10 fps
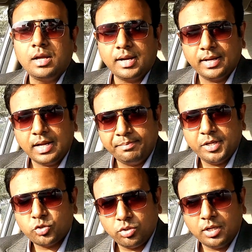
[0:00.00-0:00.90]
अगर
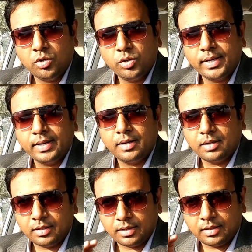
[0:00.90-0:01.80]
आपने सुना होगा
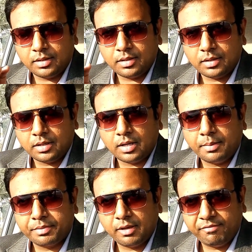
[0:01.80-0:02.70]

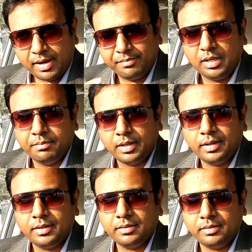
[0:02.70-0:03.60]
आपके फैमिली
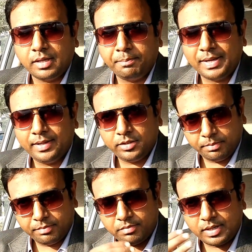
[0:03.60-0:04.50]
में या पहले
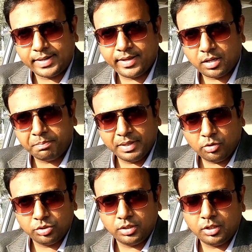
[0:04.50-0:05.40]
जब गाड़ियाँ रिपेयर
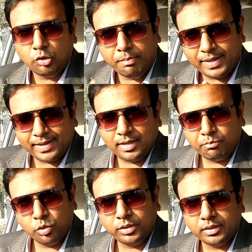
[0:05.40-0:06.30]
होती थी तो मैकेनिक
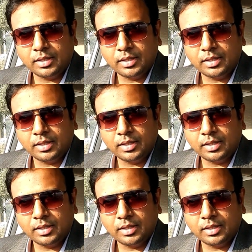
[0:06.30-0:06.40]
बोलता